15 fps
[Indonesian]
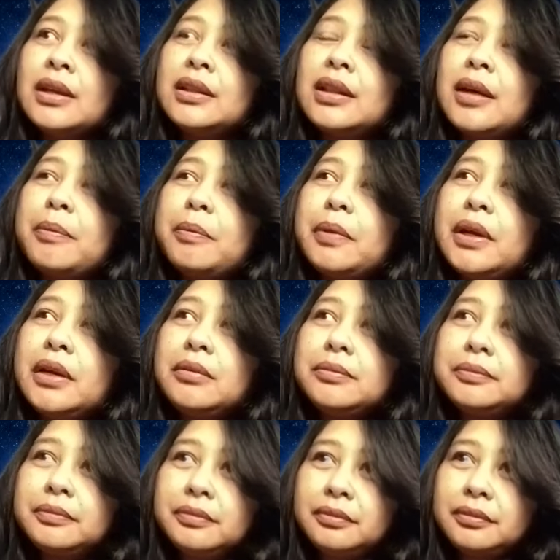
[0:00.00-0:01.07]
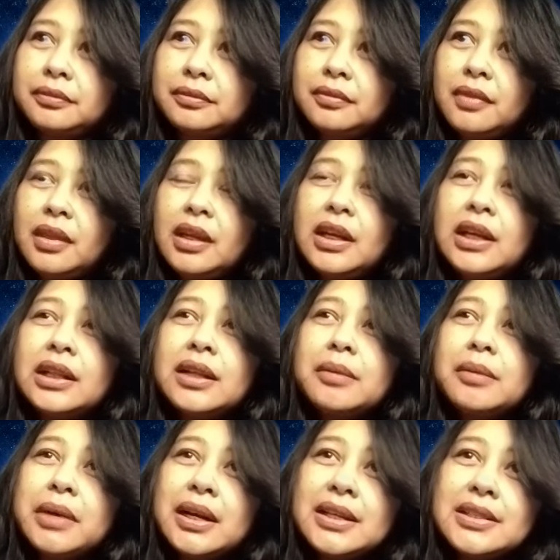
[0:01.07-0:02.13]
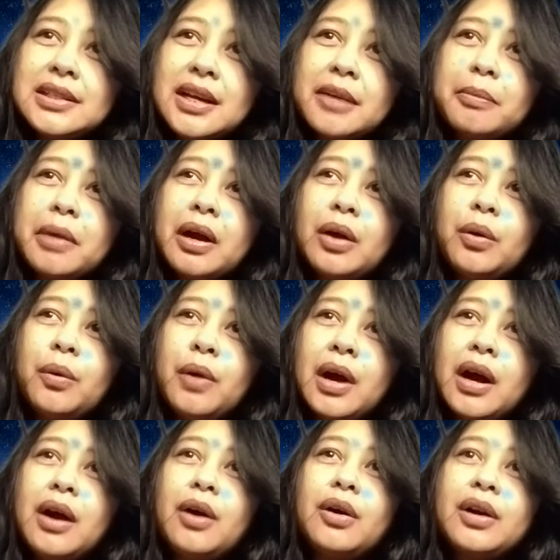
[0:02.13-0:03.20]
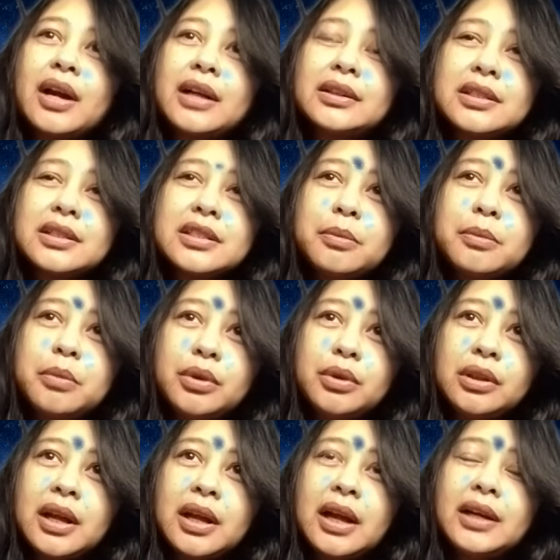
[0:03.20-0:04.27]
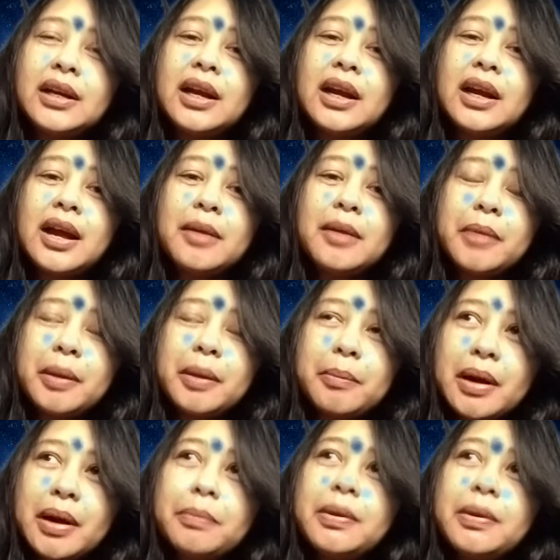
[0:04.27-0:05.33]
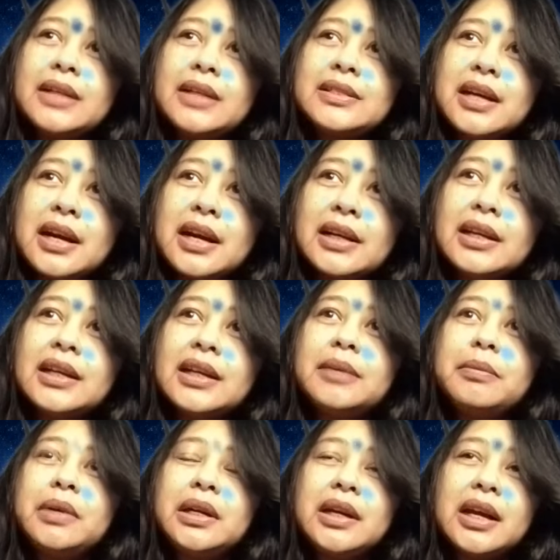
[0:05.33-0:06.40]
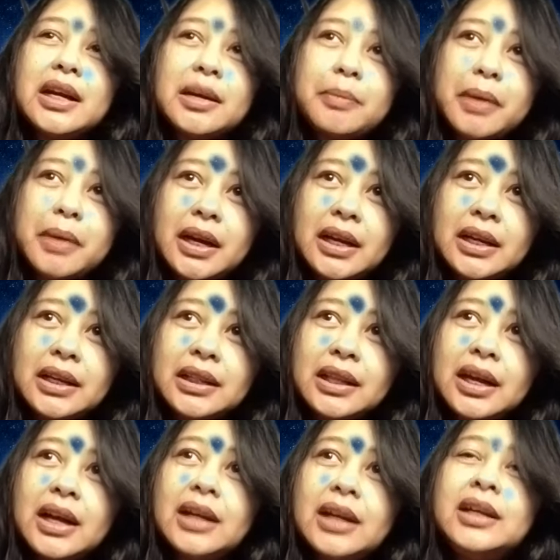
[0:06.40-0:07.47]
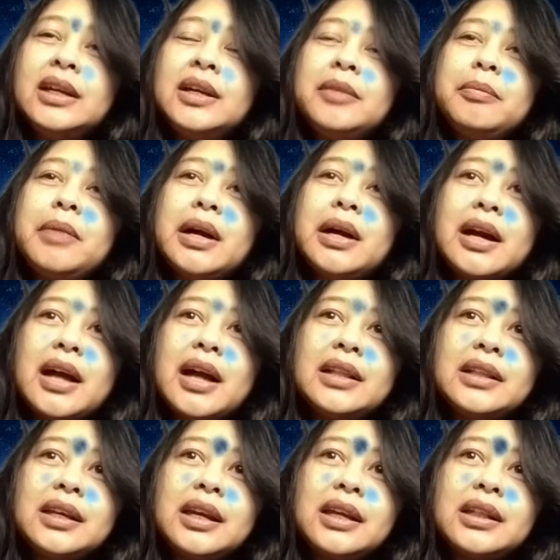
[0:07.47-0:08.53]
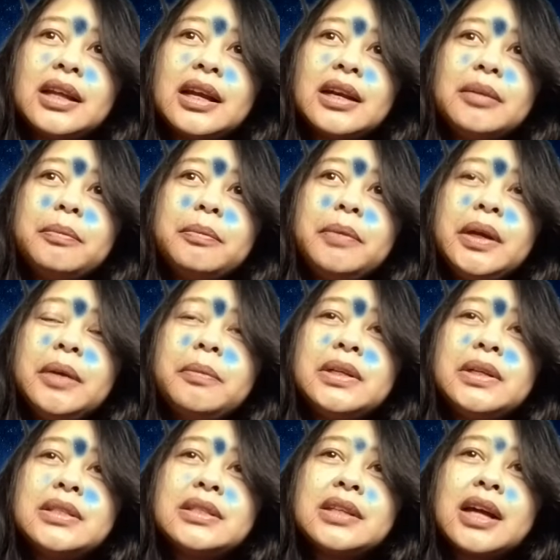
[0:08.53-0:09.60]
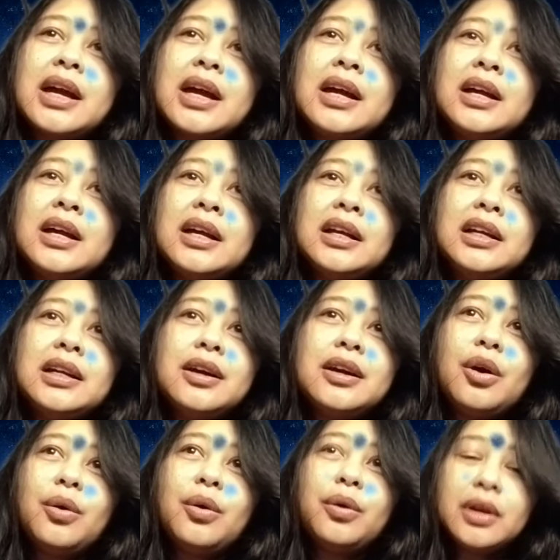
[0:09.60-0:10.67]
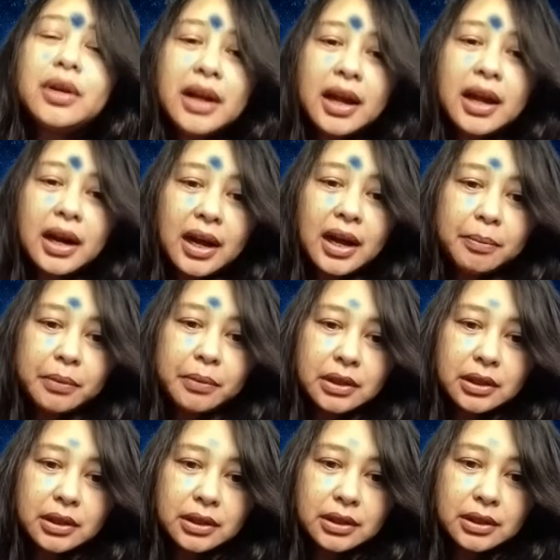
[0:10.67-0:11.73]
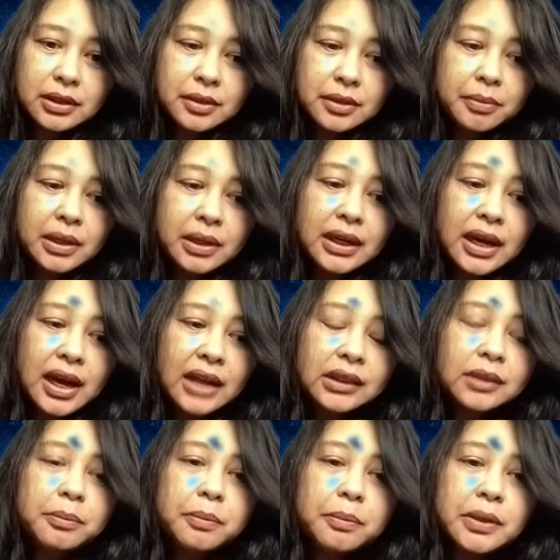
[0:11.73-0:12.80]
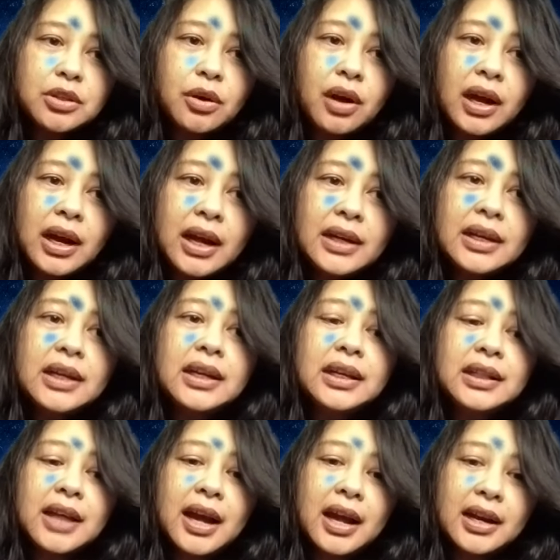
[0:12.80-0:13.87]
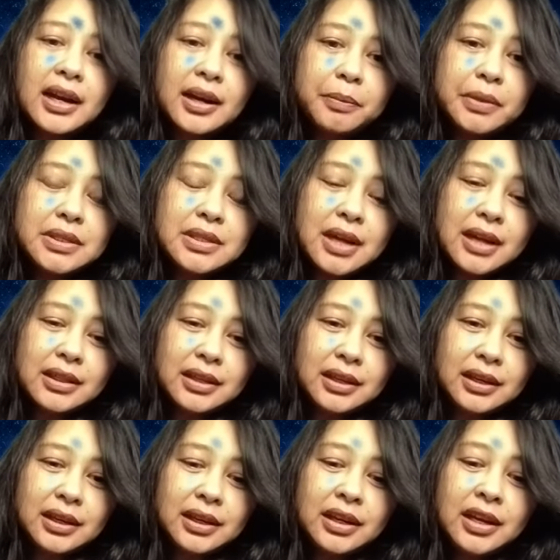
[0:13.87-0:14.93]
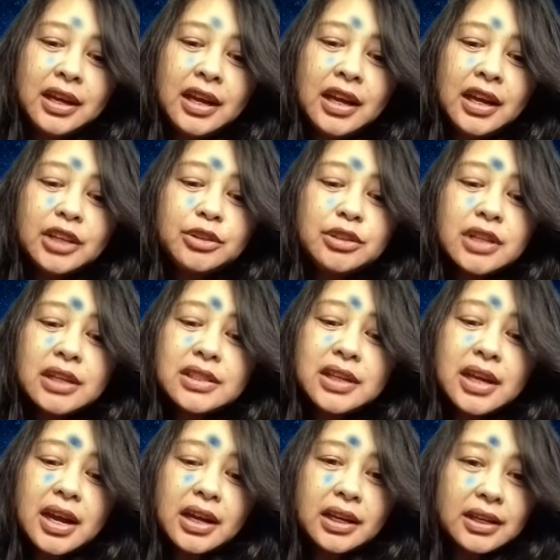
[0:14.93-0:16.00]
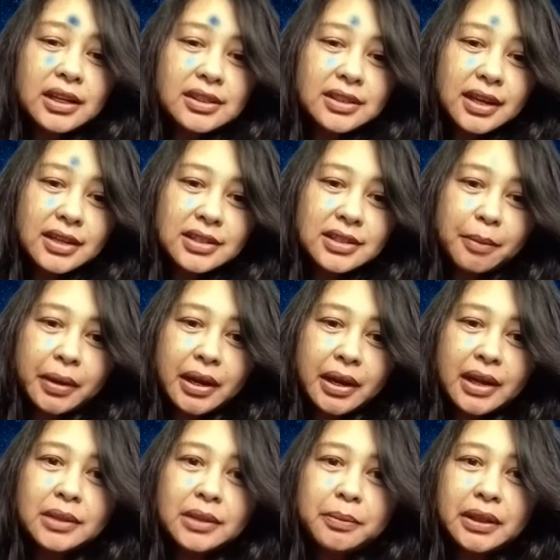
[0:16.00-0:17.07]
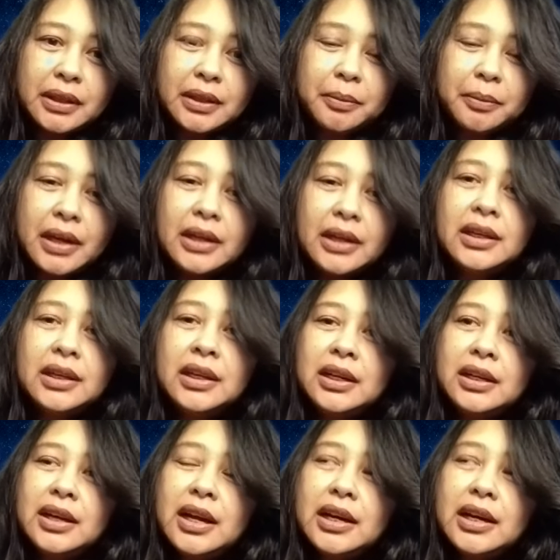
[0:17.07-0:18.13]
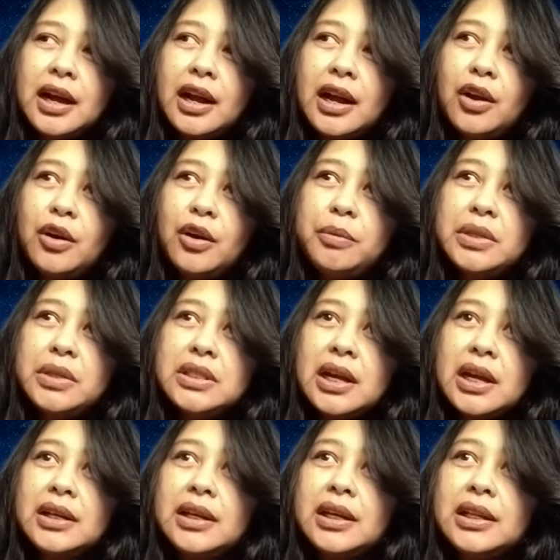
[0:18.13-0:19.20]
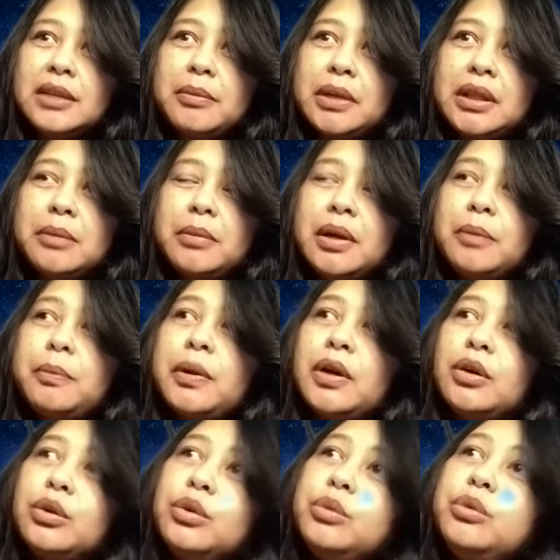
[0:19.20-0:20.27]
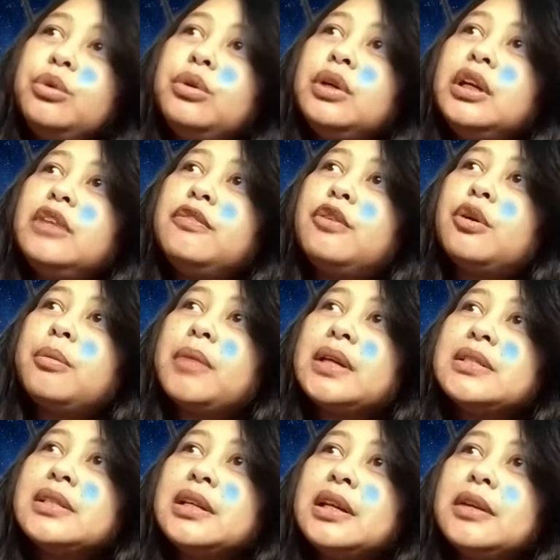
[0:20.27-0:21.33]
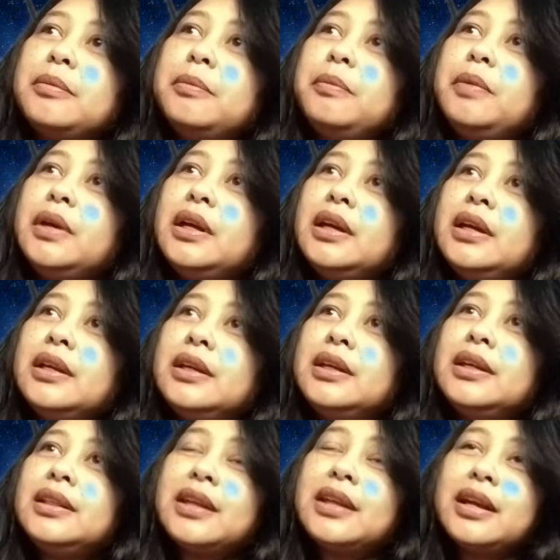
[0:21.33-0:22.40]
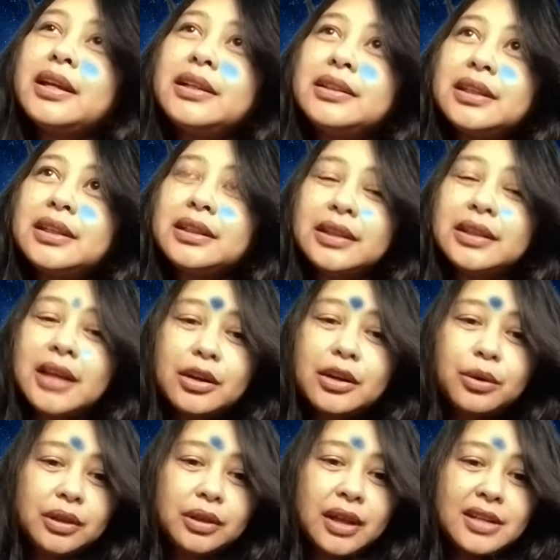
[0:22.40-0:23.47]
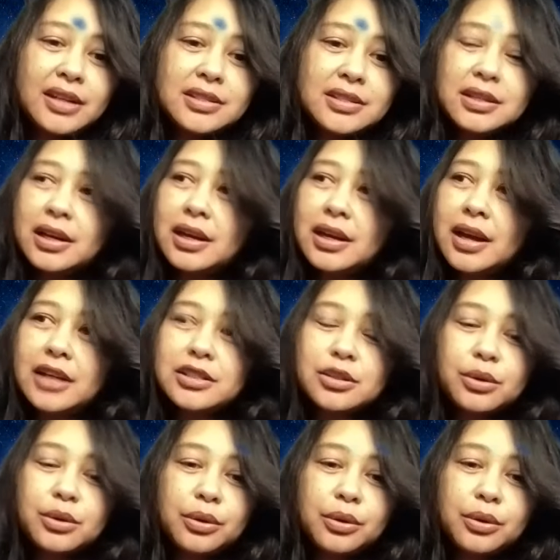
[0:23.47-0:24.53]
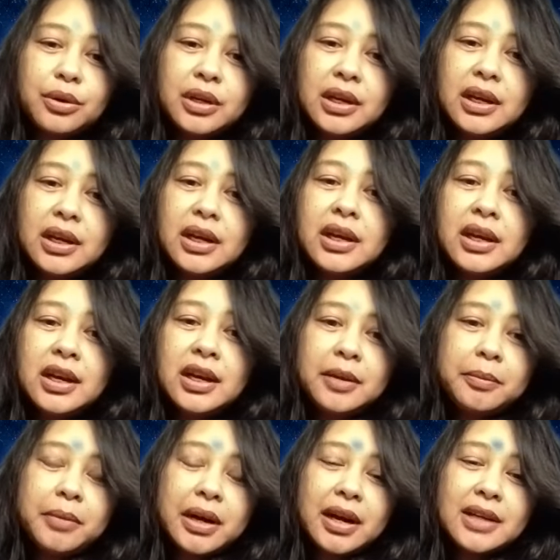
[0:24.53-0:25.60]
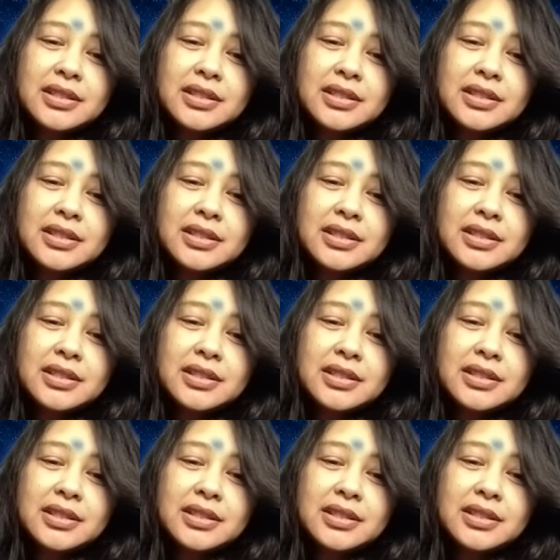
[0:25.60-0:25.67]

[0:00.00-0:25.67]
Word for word: tapi kita belajar bahwa orang tersebut adalah memang pelajaran yang diberikan kepada kita, maka hati kita lebih bisa legowo dalam uh, melihat persoalan yang kita hadapi saat ini. Itu saja yang ingin saya sampaikan teman-teman dan kalau misalnya teman-teman perlu informasi lebih detail tentang notasi astrologi, maka